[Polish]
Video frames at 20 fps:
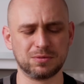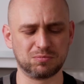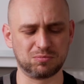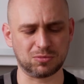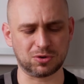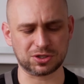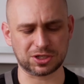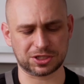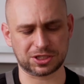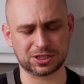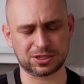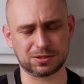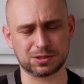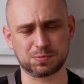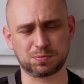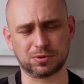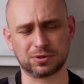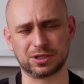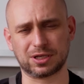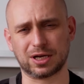można się z tym
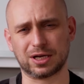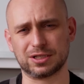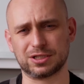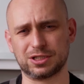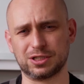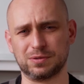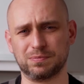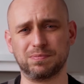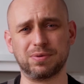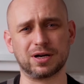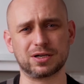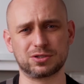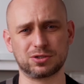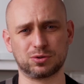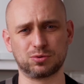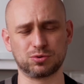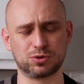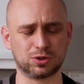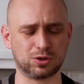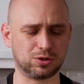spotkać i bardzo
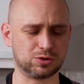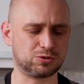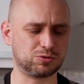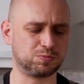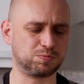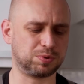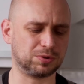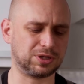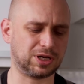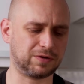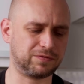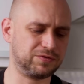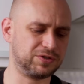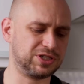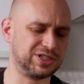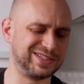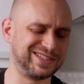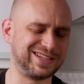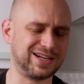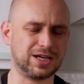dużo osób potrafi
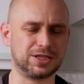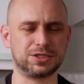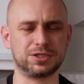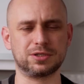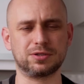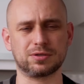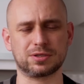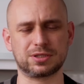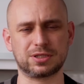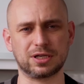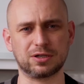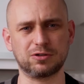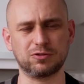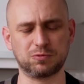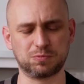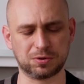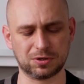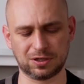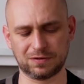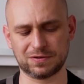się zrazić do
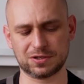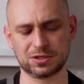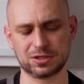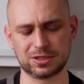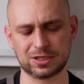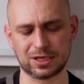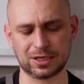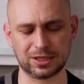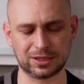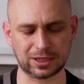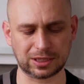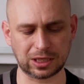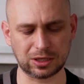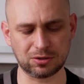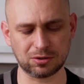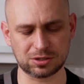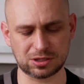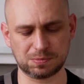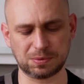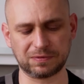steków, ponieważ zostanie
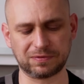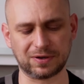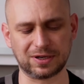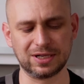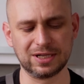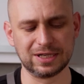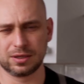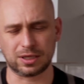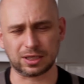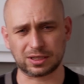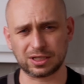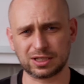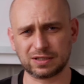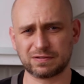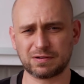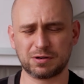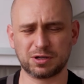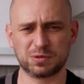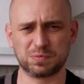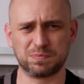takiego rozbefa. Taki
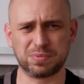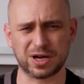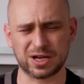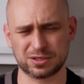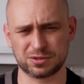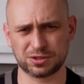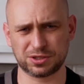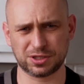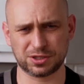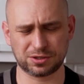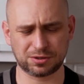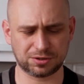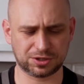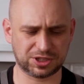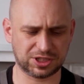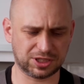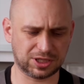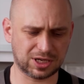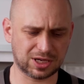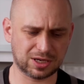kawałek bardzo ciężko
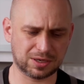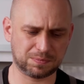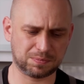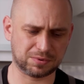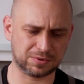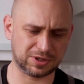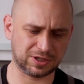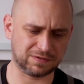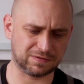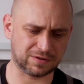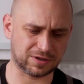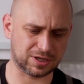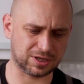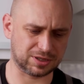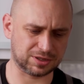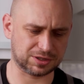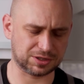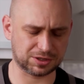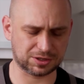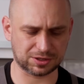się je,
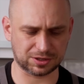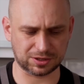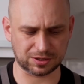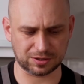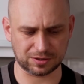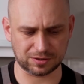ponieważ e,